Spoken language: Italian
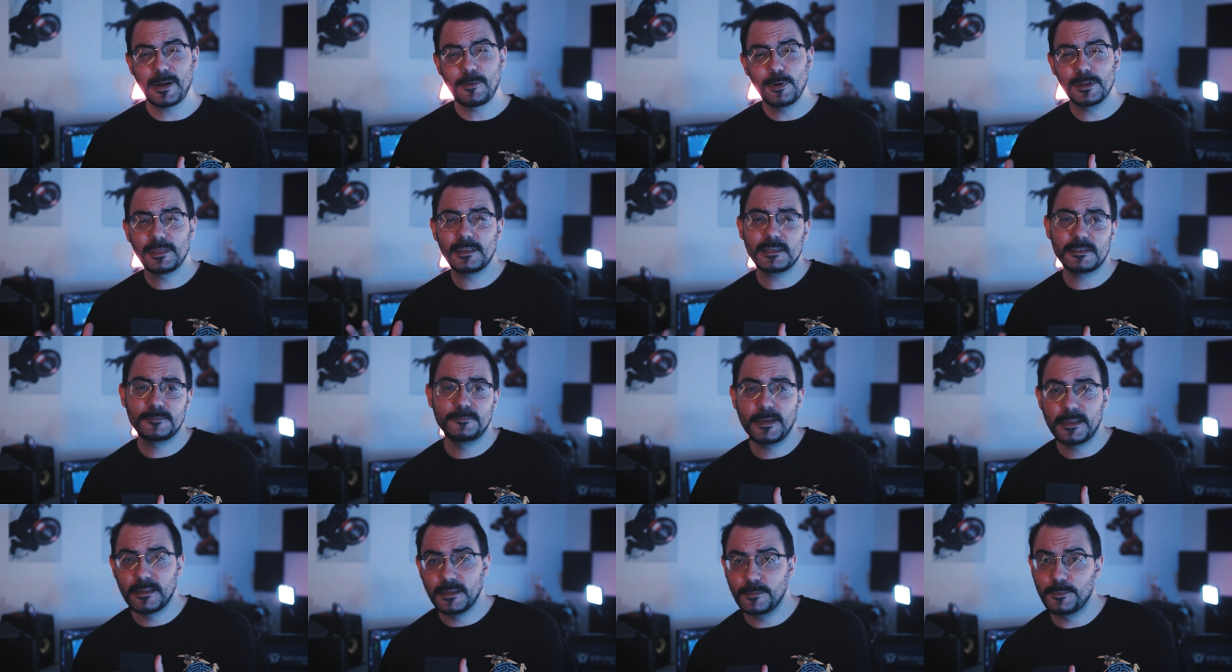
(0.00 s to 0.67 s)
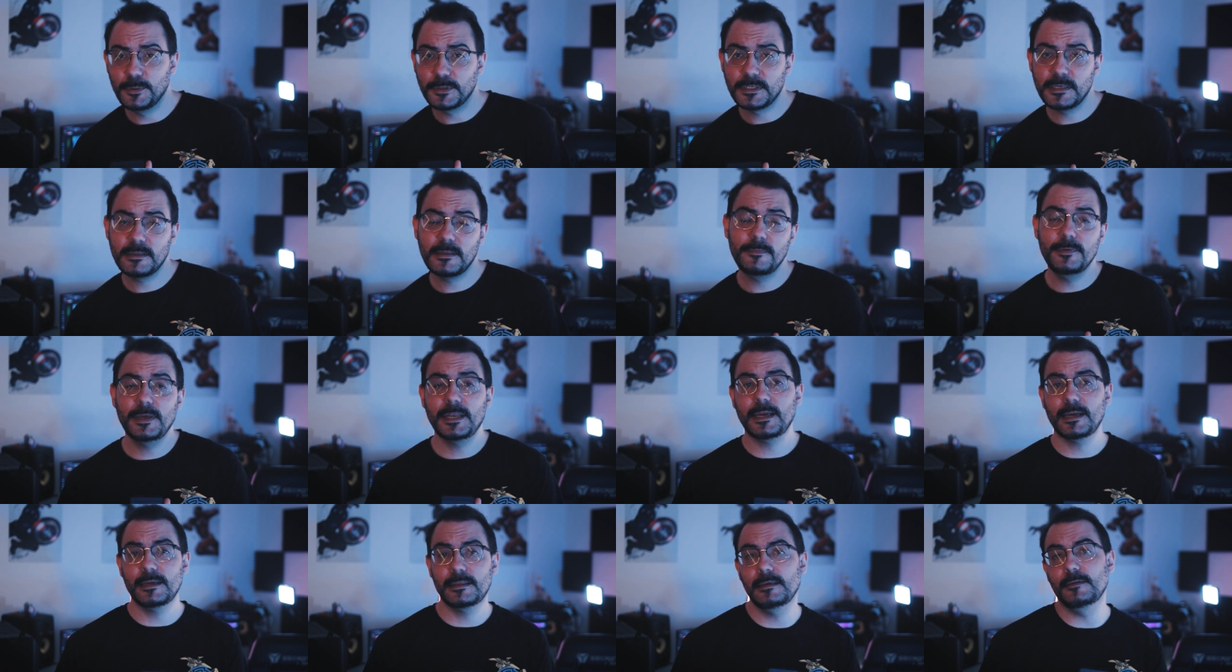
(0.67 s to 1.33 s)
Ma quanti aspetti
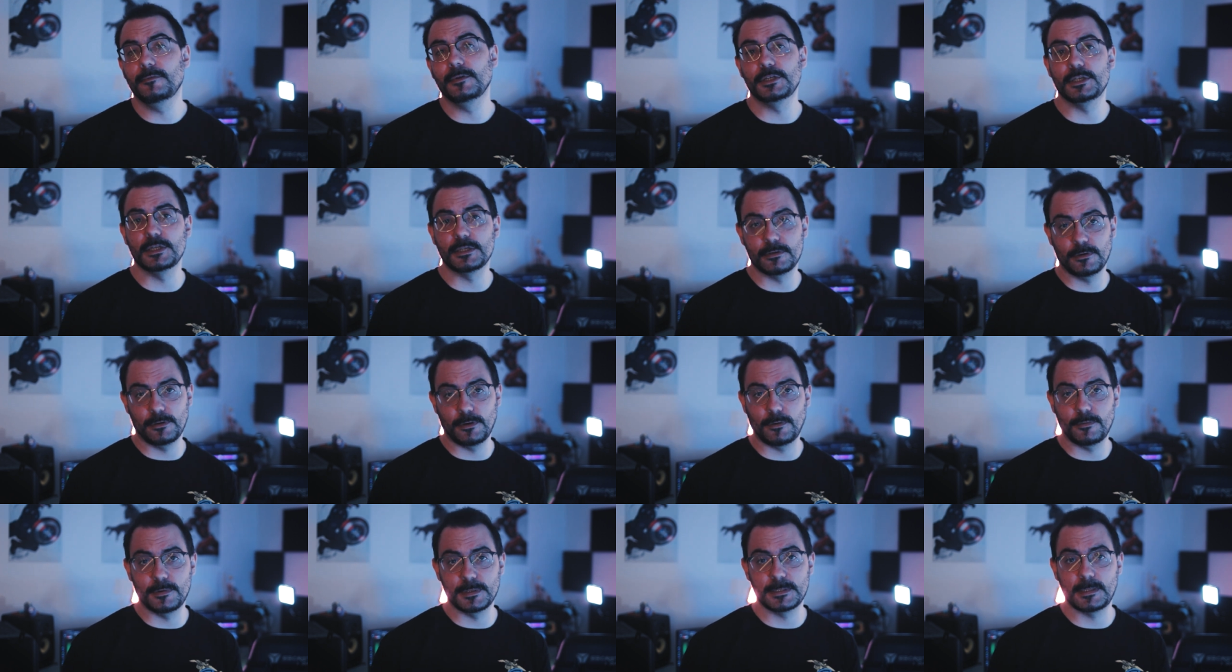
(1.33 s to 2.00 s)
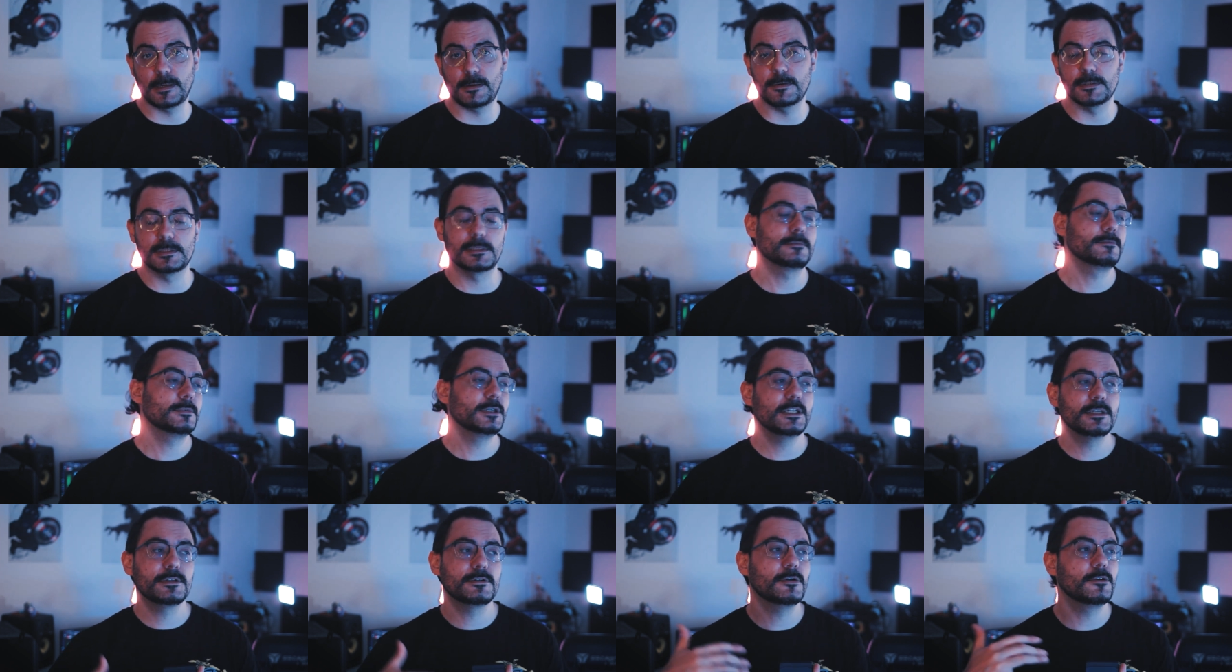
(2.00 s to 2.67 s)
positivi e negativi ci sono in questa cosa?
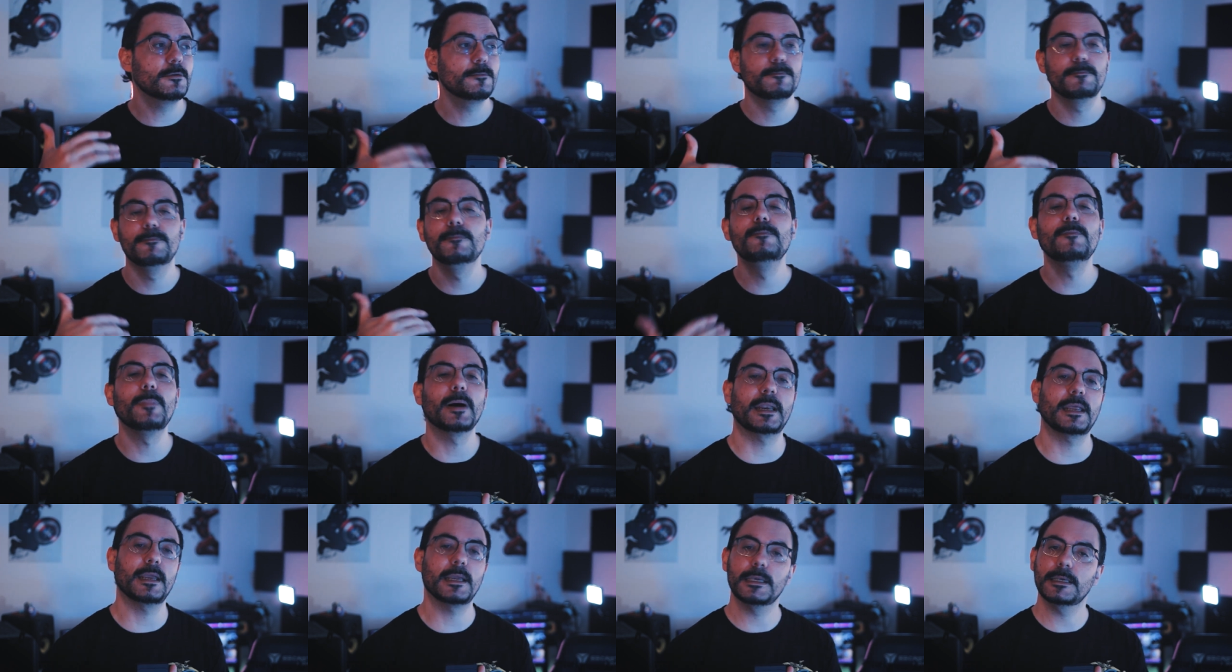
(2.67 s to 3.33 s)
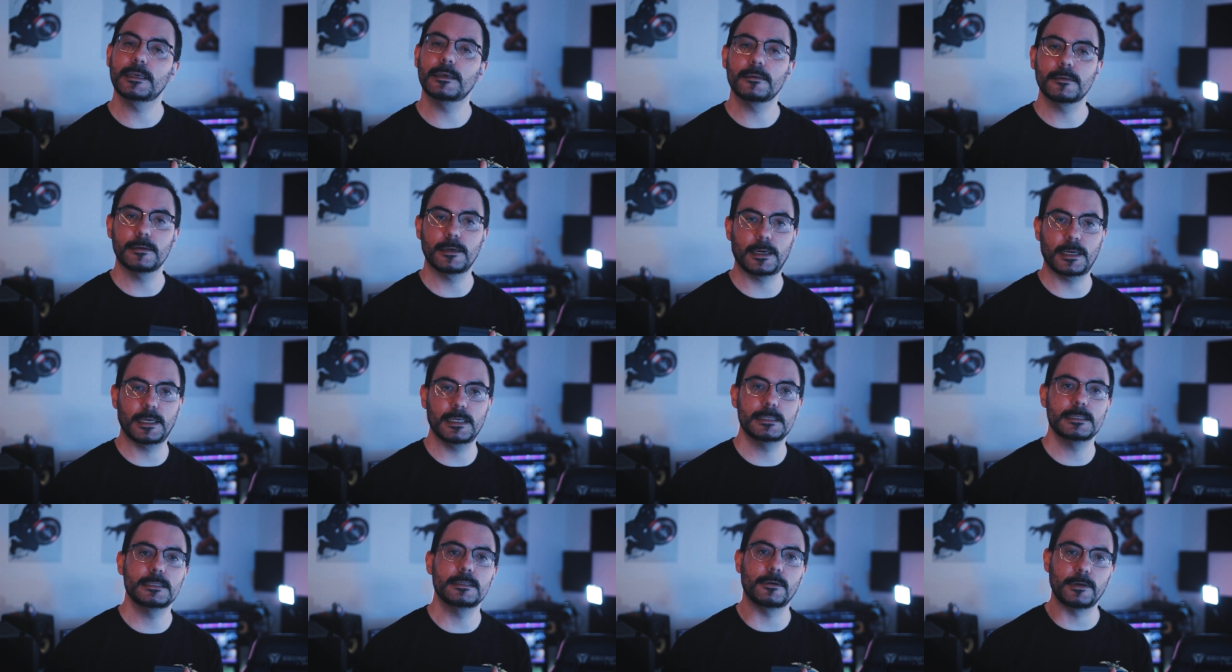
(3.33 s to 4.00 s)
Ce ne sono parecchi,
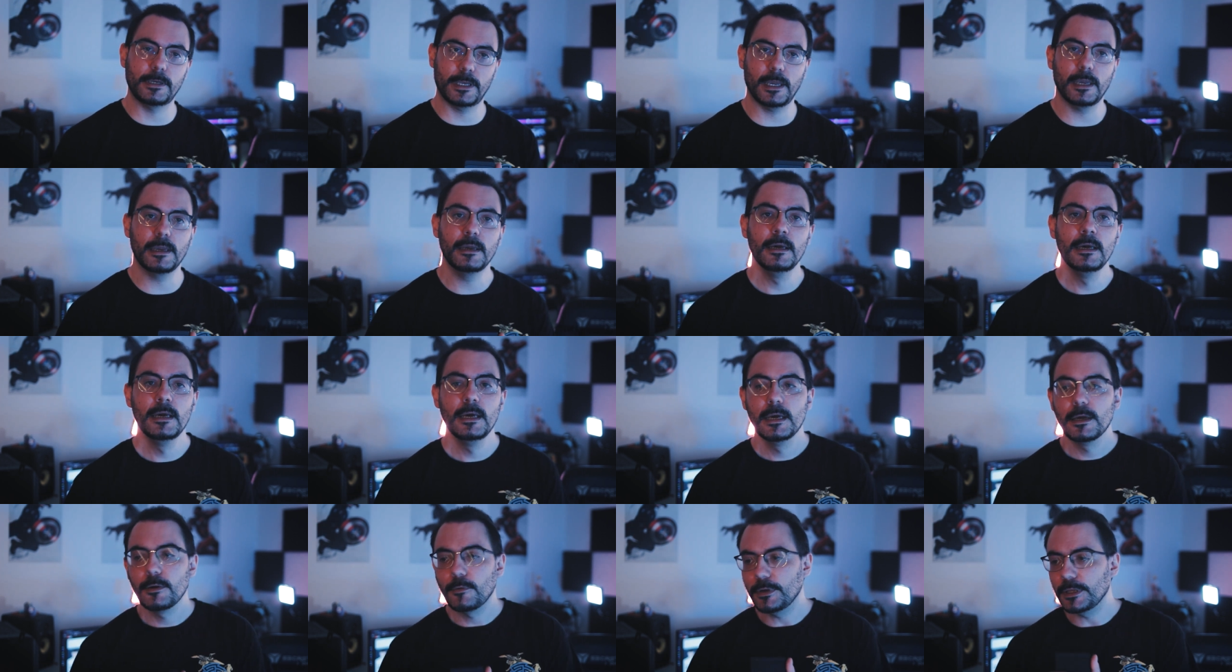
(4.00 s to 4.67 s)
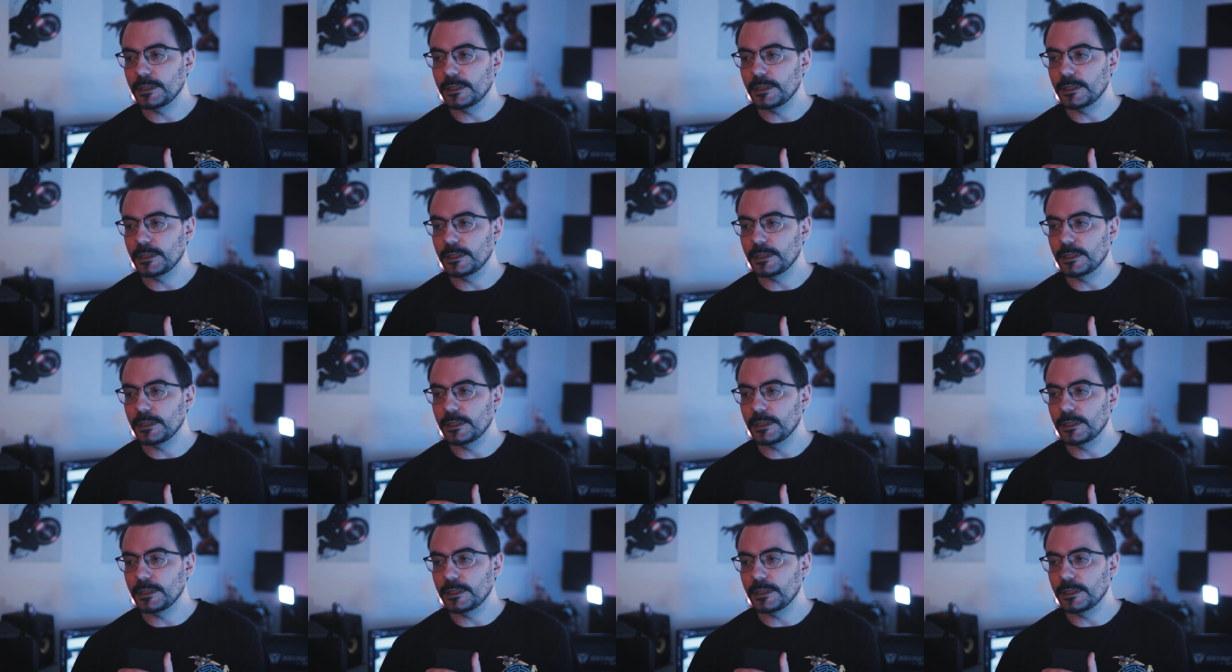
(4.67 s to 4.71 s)
ragazzi, ok?